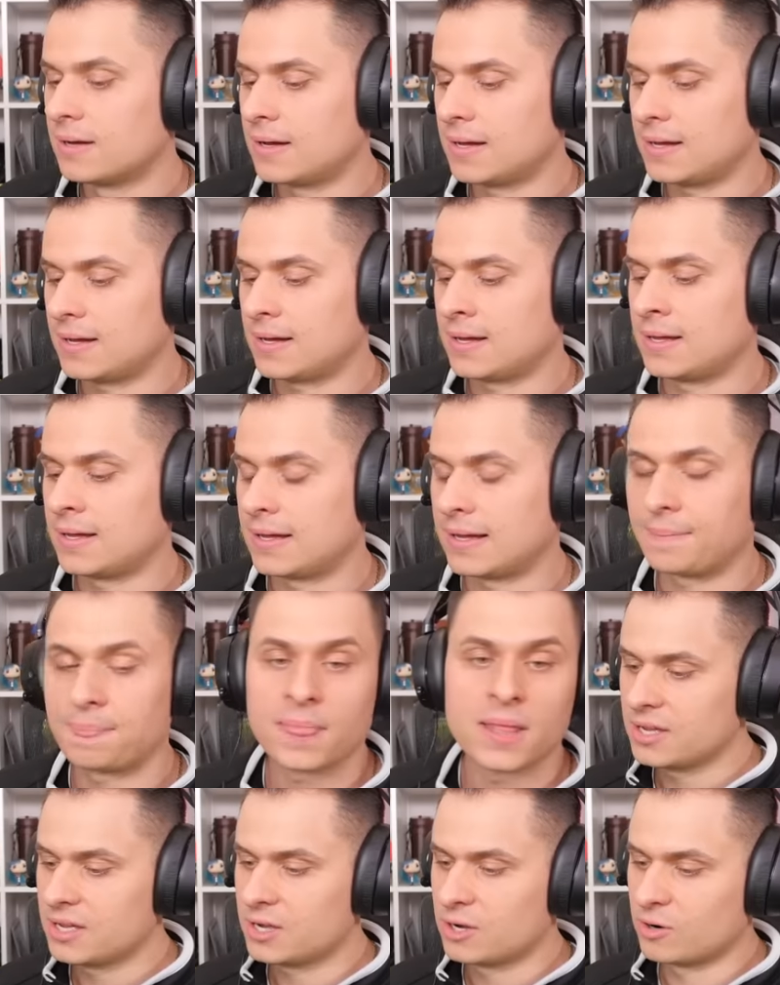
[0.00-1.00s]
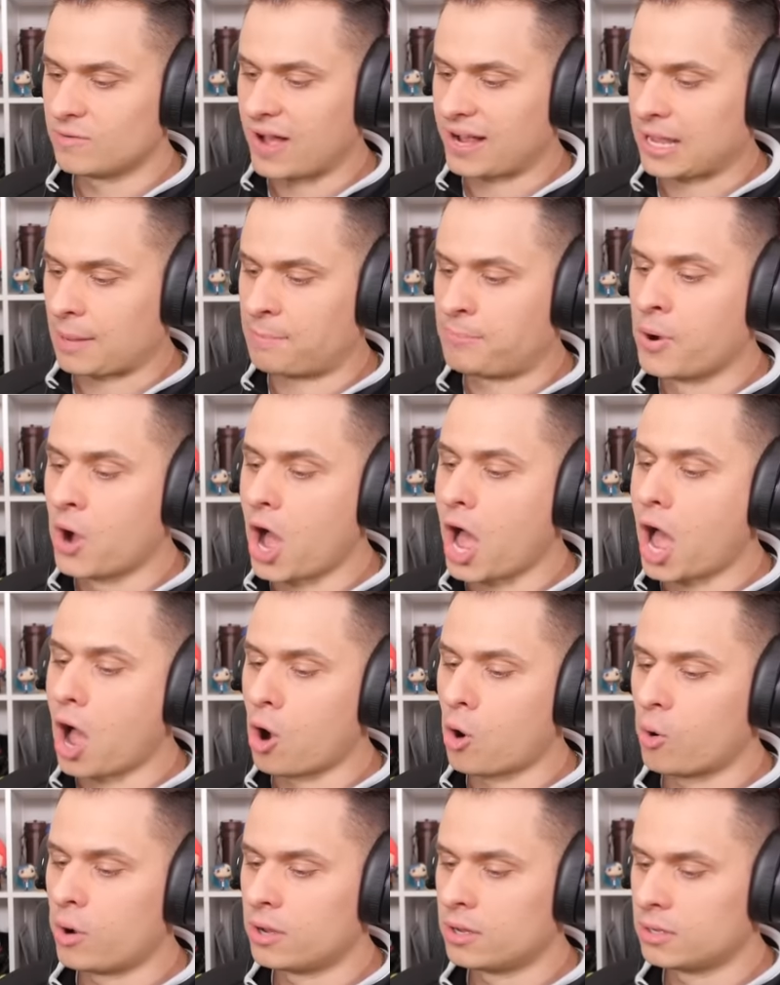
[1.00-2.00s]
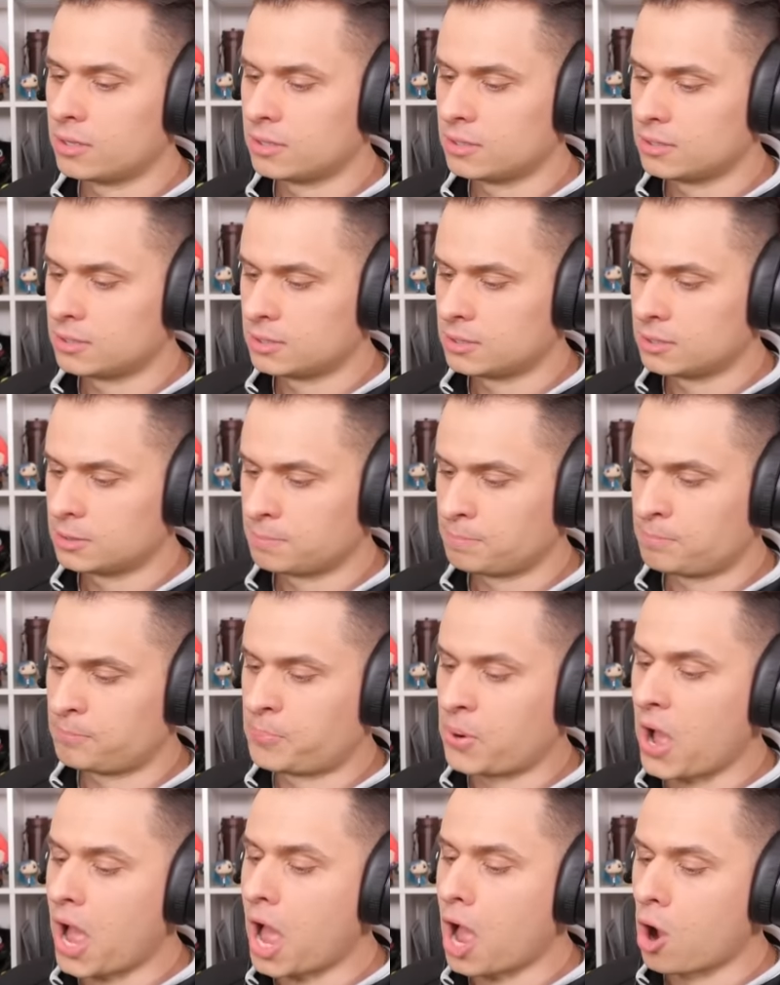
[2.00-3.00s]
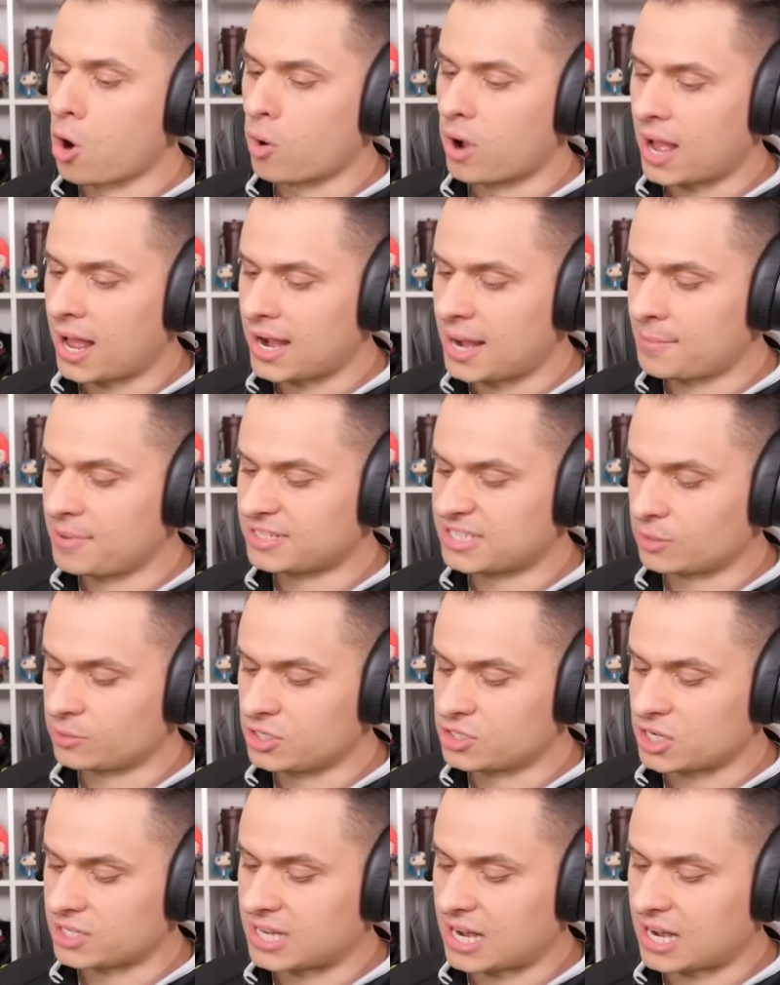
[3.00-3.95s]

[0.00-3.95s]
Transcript: Aha. Uwaga, po! Po! Ale bym chciał niżej